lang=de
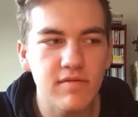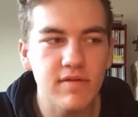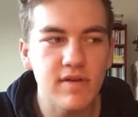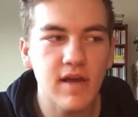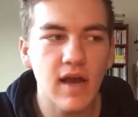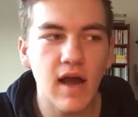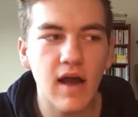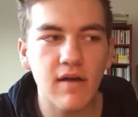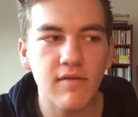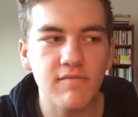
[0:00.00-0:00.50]

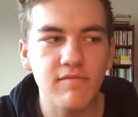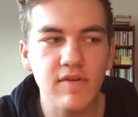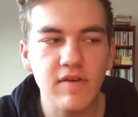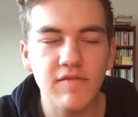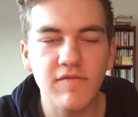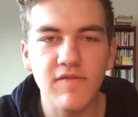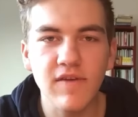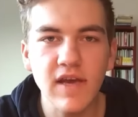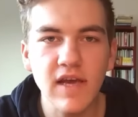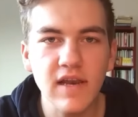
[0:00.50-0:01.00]
ja,
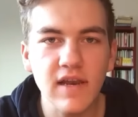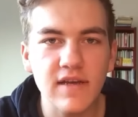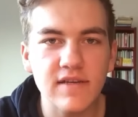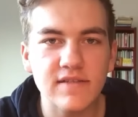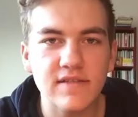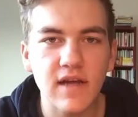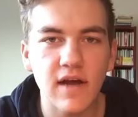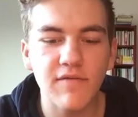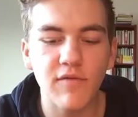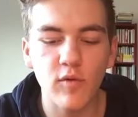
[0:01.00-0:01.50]
wie viele
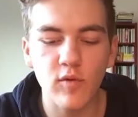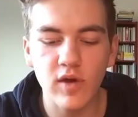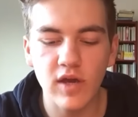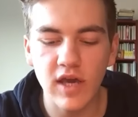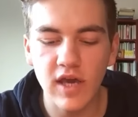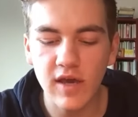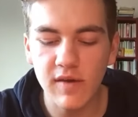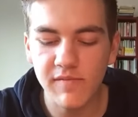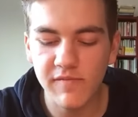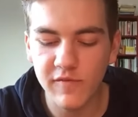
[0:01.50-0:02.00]
es davon
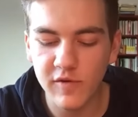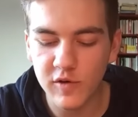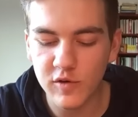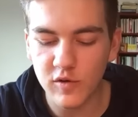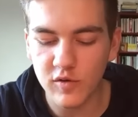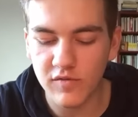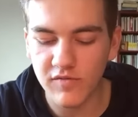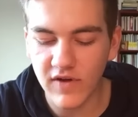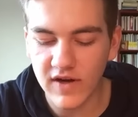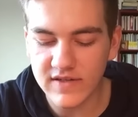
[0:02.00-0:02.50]
geben
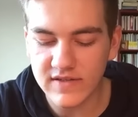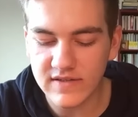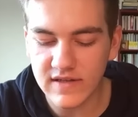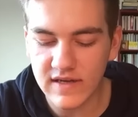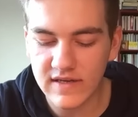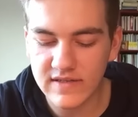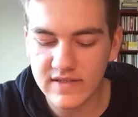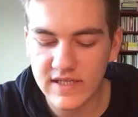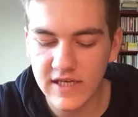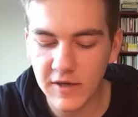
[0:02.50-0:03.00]
wird und was es
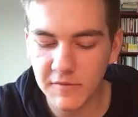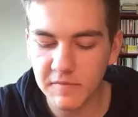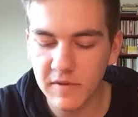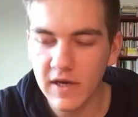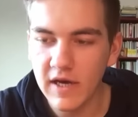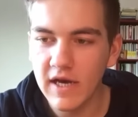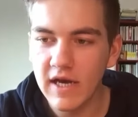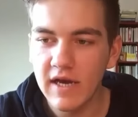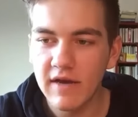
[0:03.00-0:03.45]
alles gibt.